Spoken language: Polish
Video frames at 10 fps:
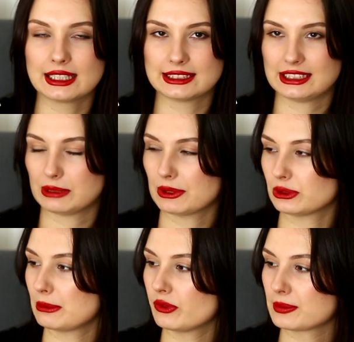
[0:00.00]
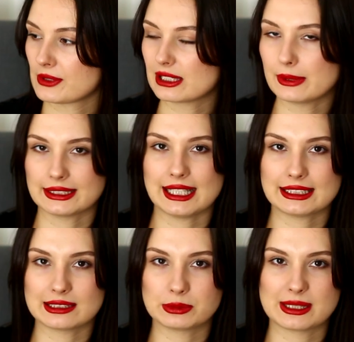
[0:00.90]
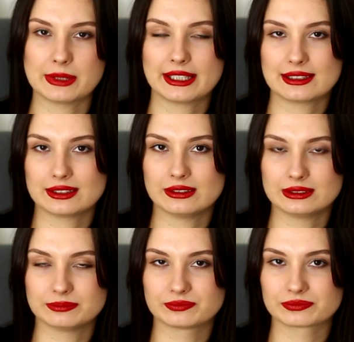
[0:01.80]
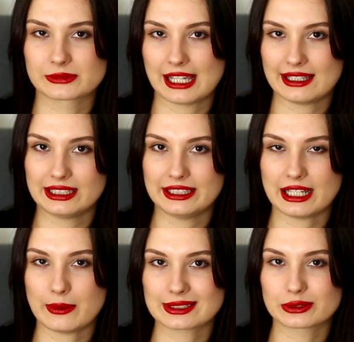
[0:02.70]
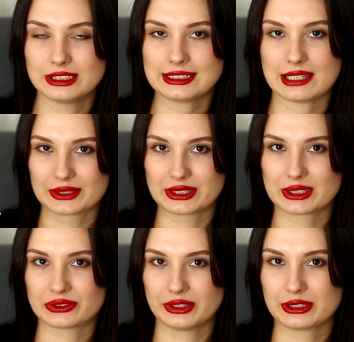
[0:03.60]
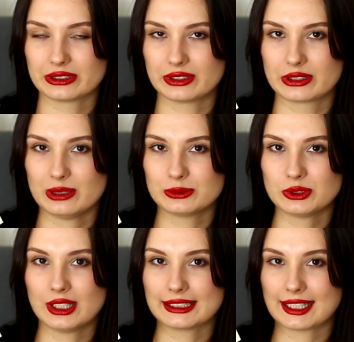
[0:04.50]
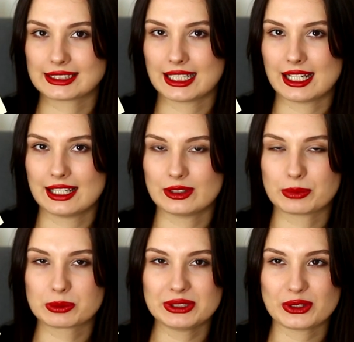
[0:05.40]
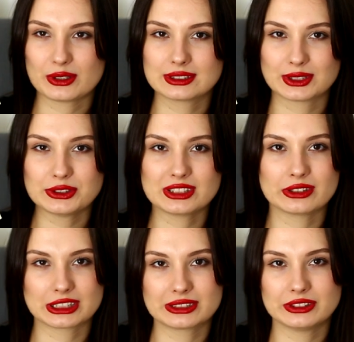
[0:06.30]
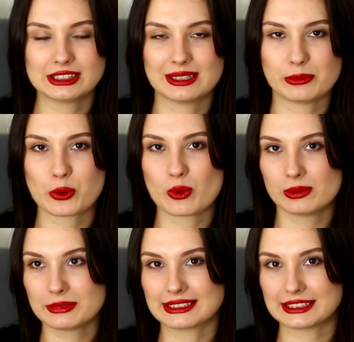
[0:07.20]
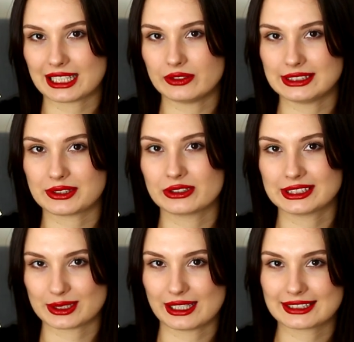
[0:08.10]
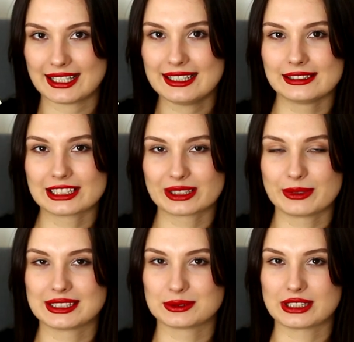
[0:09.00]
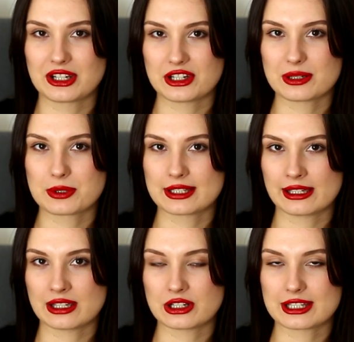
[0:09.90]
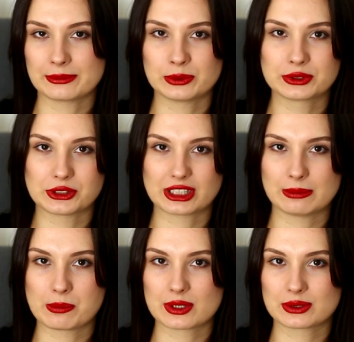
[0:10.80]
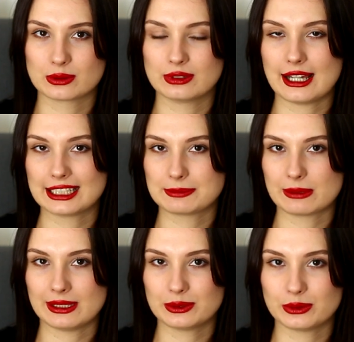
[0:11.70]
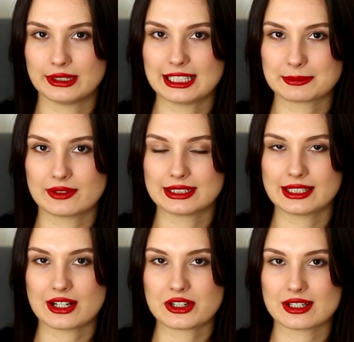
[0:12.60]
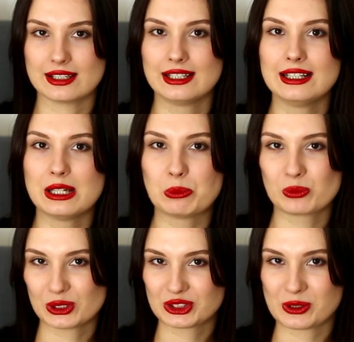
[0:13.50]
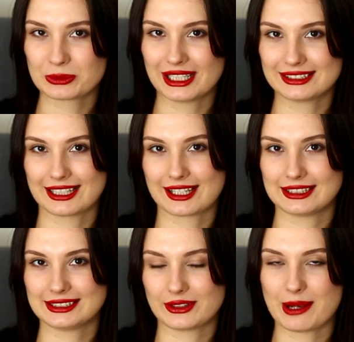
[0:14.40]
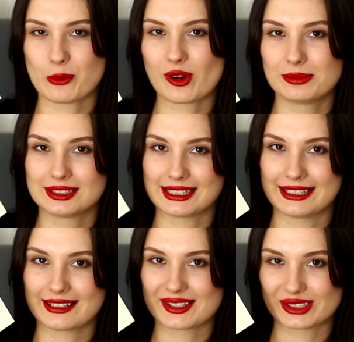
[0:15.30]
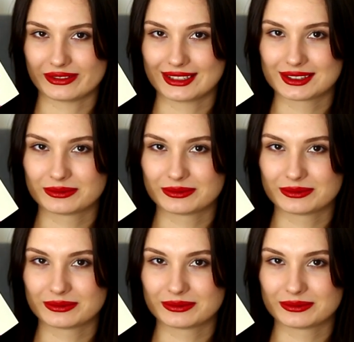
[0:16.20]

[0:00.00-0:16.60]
Gdzieś chyba tutaj był wspomniany Manhattan, przynajmniej kiedy hmm, Hayley jechała z lotniska do tego swojego nowego domu. Także no to coś, co rzeczywiście mogłoby mnie zaciekawić jako nastolatkę. Natomiast tutaj szczerze przyznaję, że czytam tę książkę po prostu dla eksperymentu i dla sprawdzenia, czy młodszą mnie taka historia mogłaby zainteresować.